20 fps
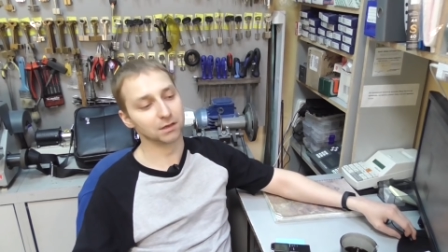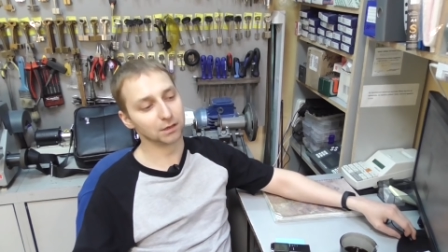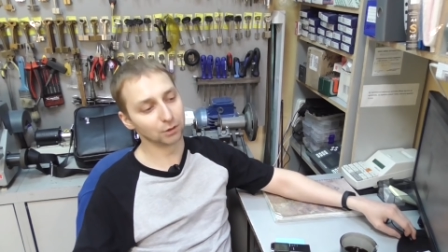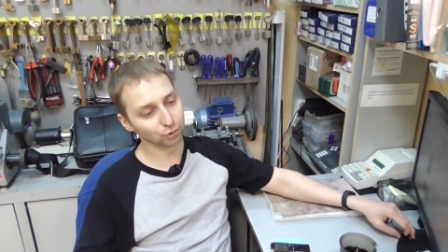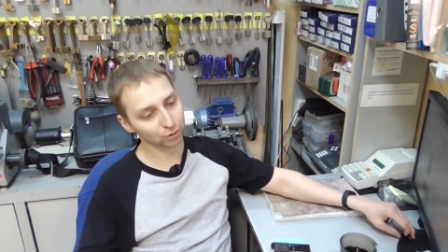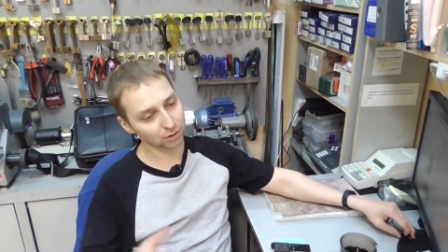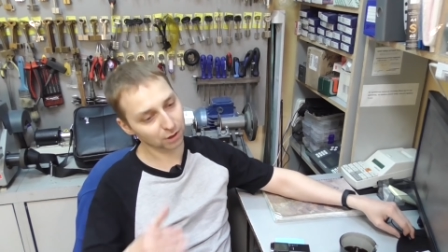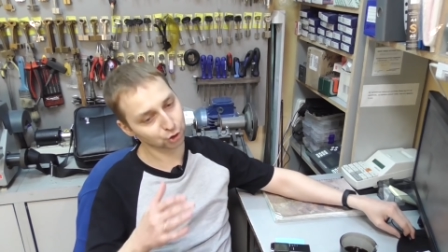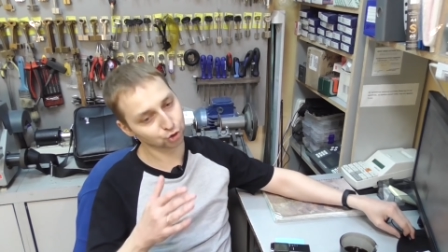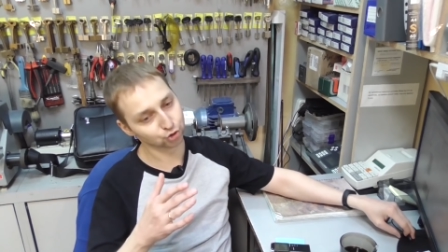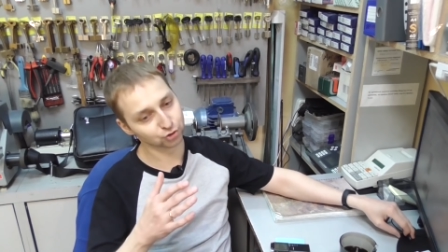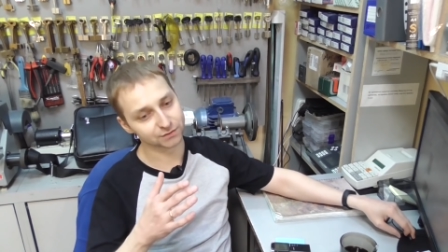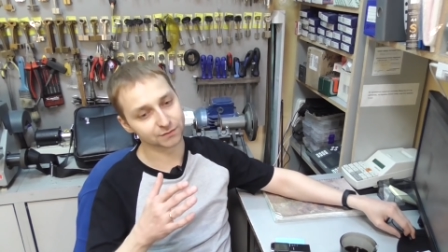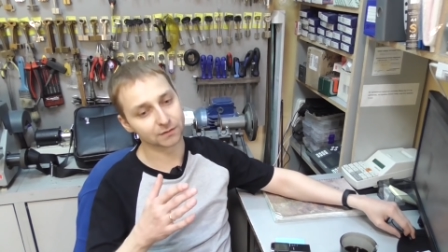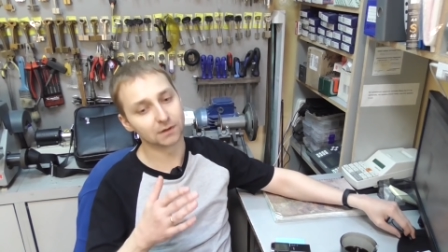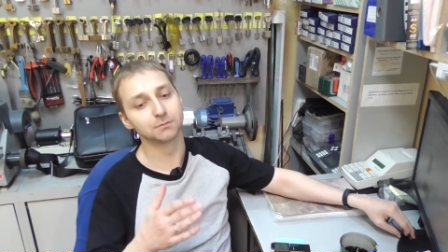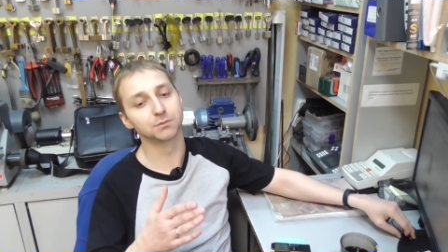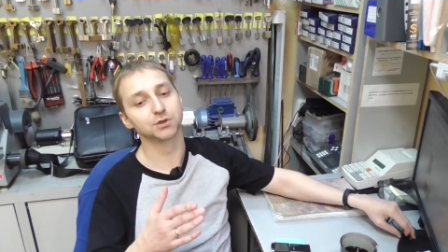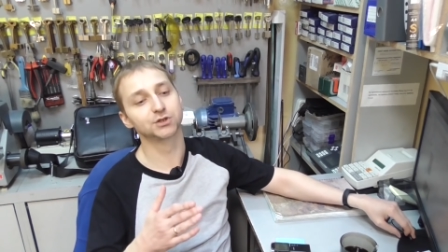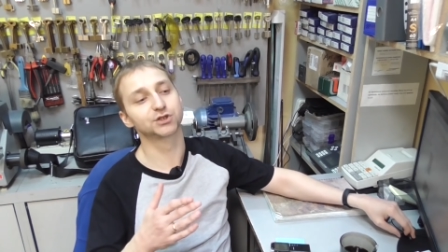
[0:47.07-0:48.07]
Я вот хочу с
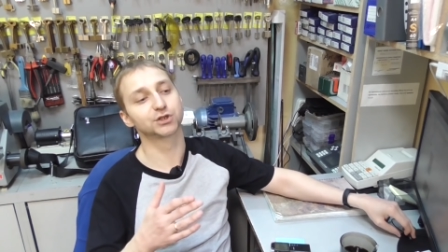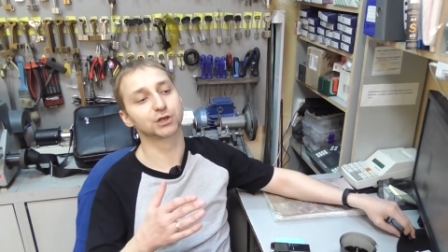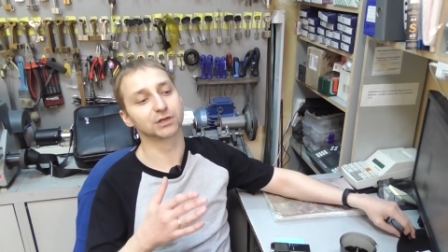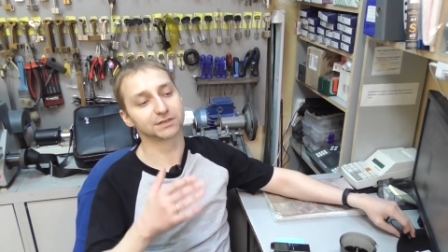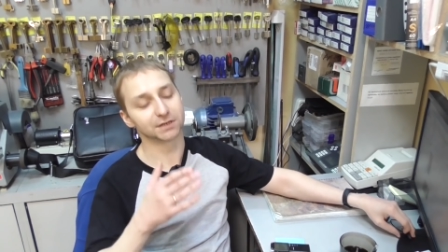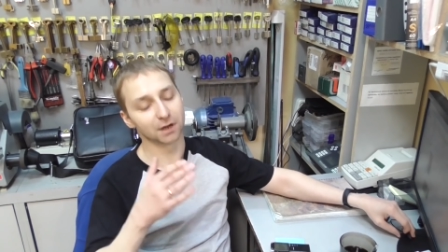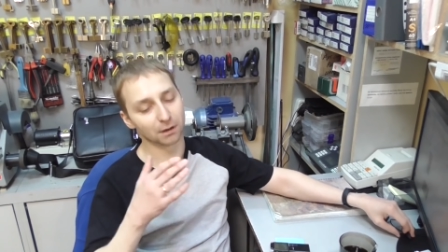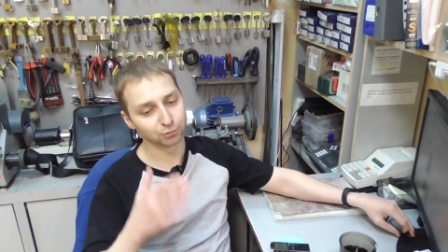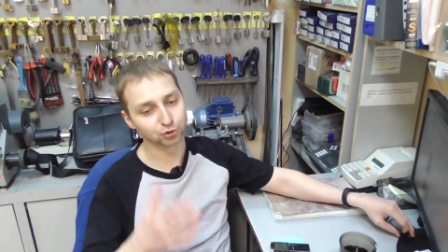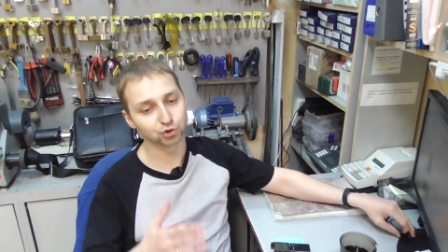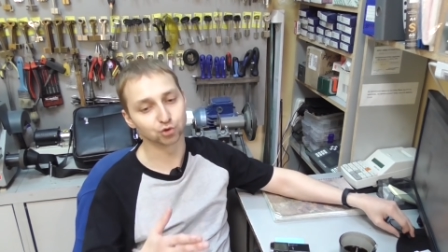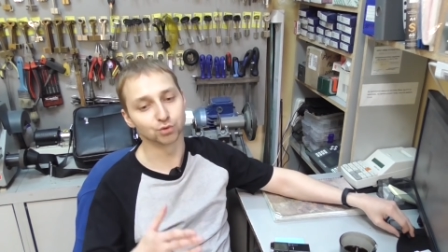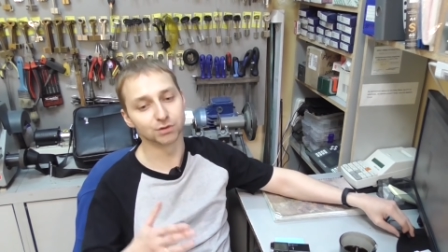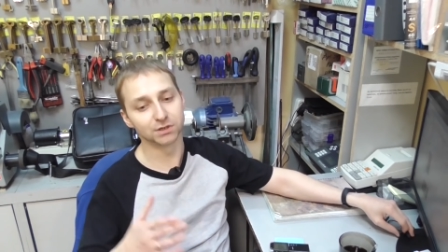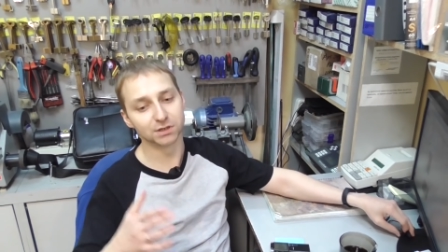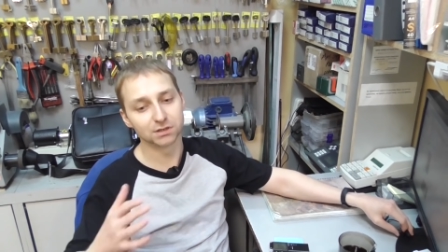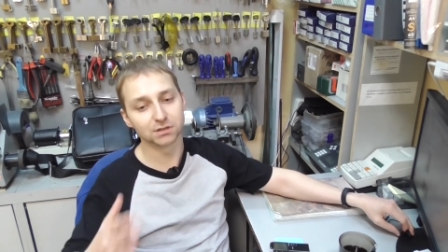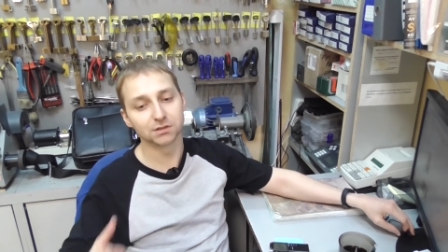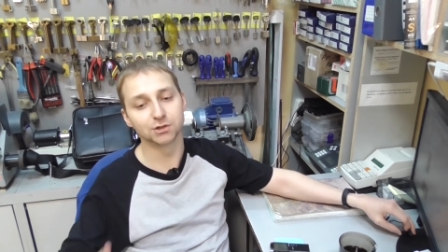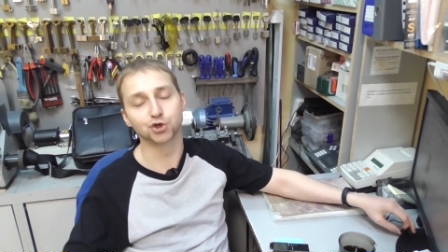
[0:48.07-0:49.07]
вами сейчас
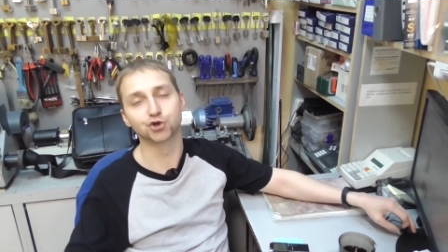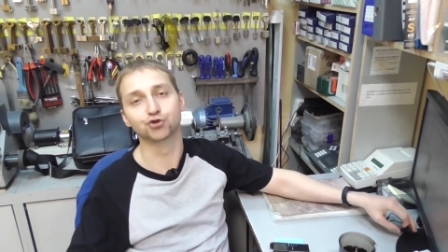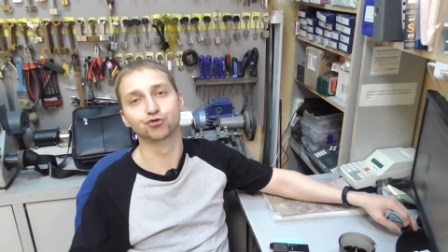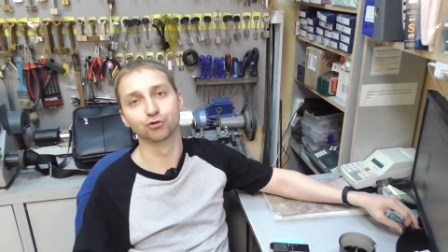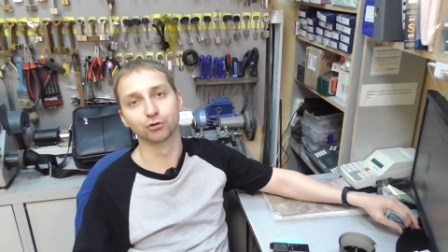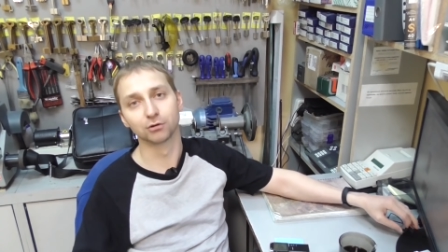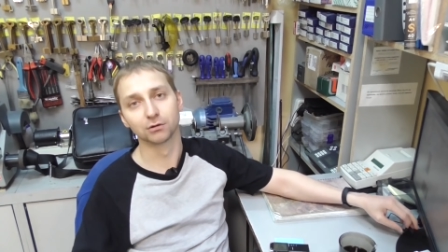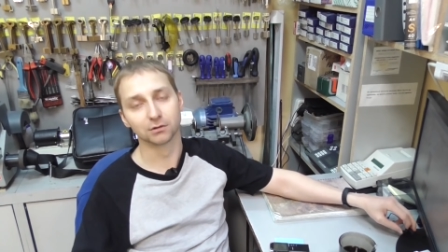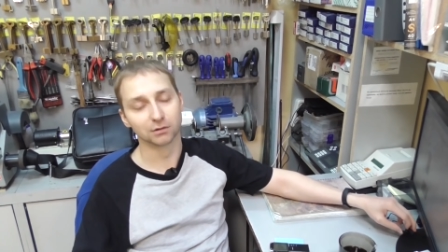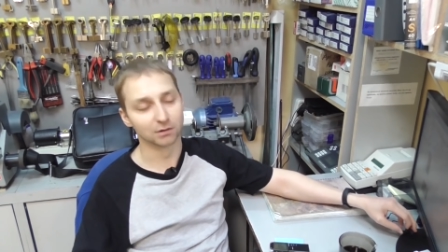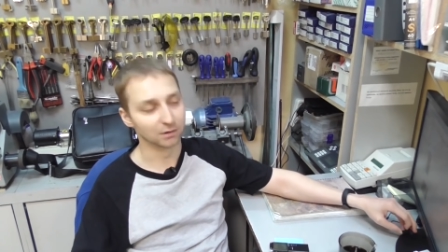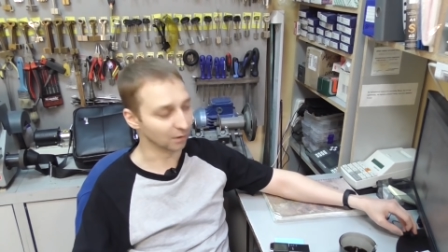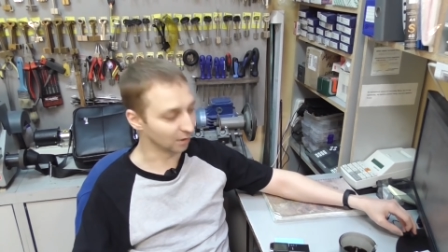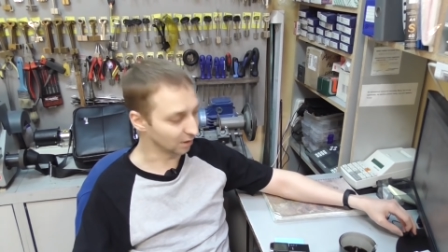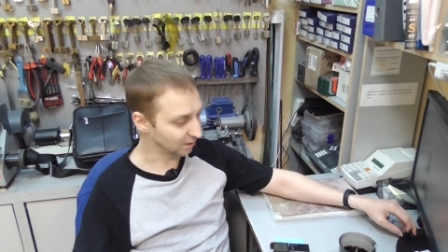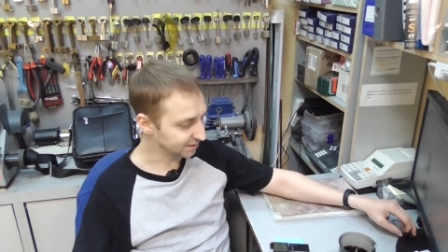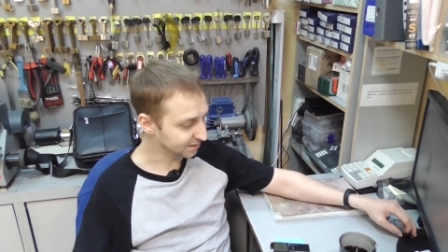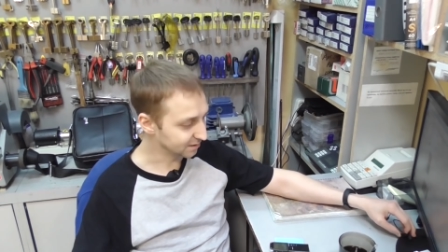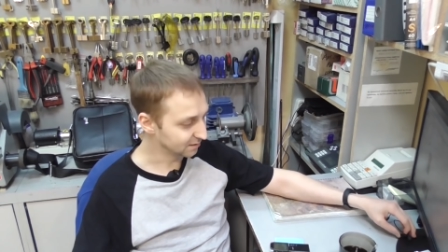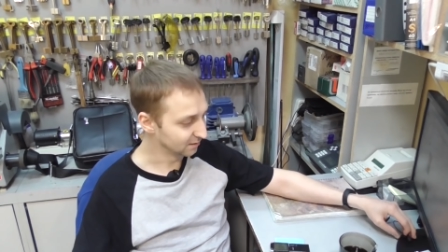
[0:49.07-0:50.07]
обсудить еще
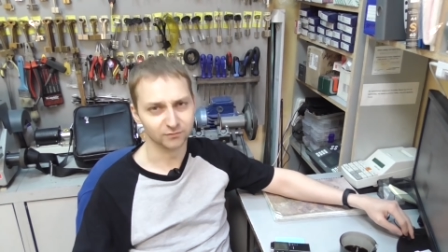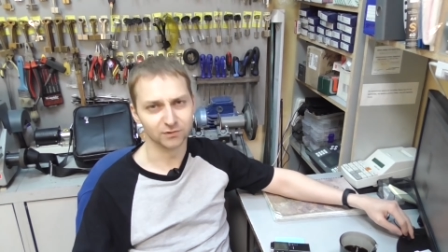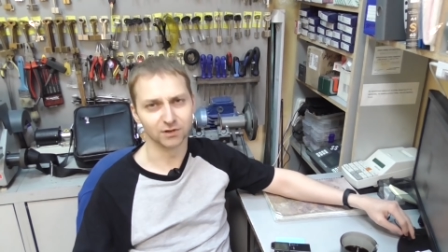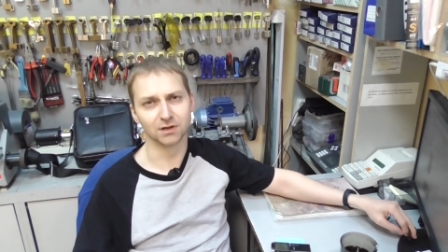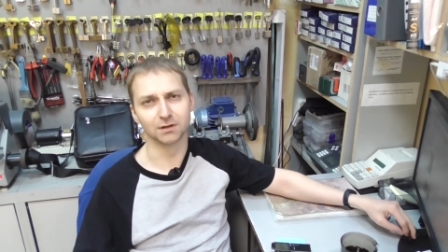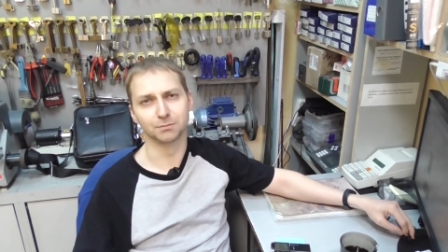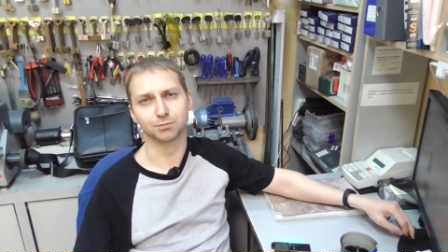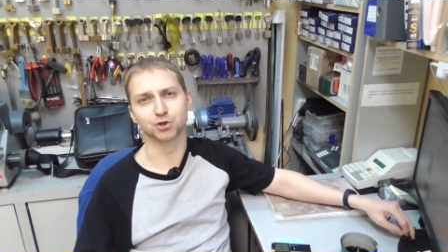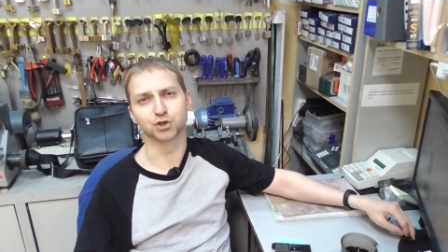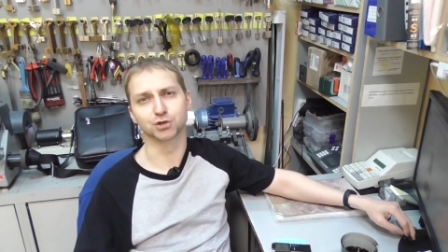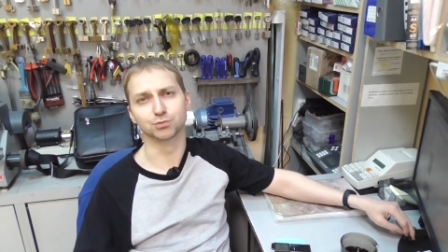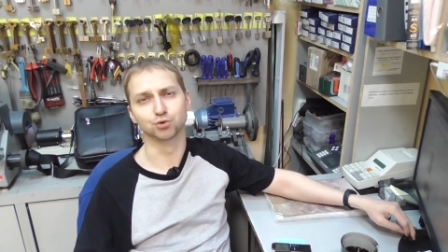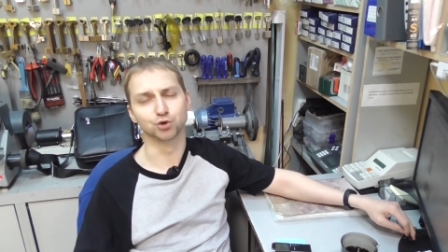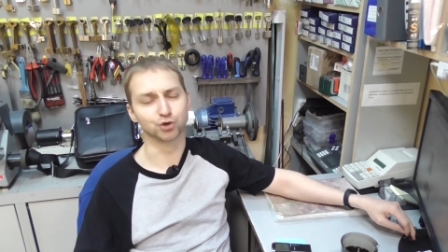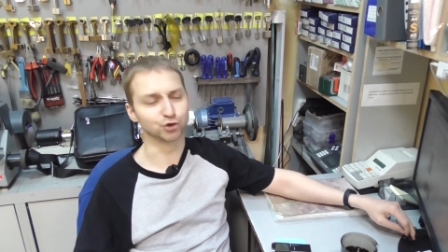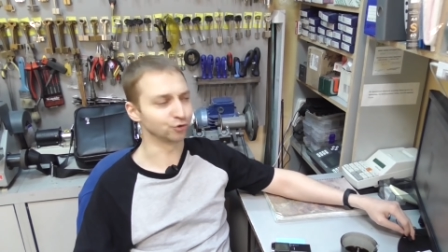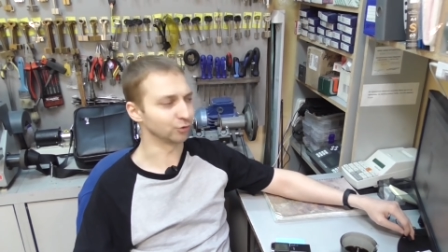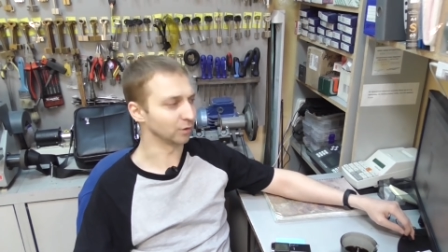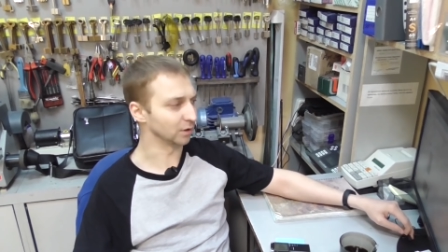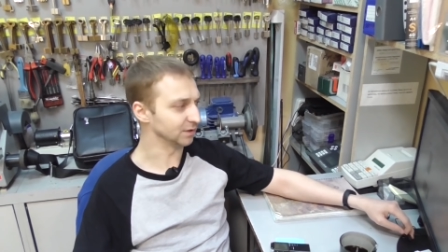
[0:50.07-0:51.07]
раз, вернее, почему
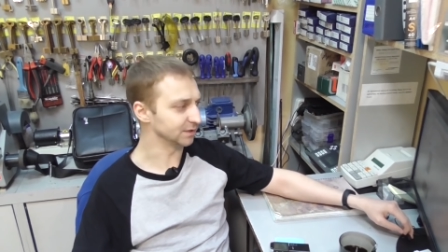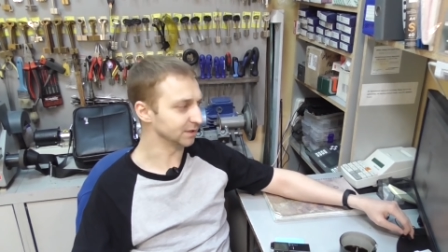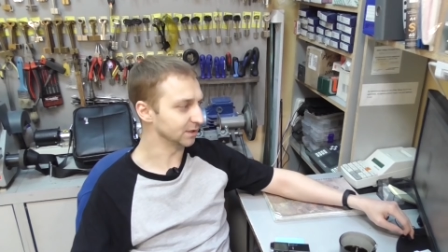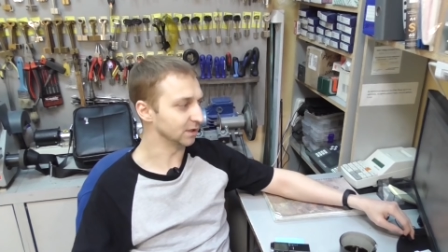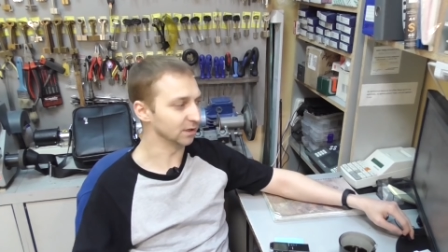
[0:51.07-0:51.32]
еще раз.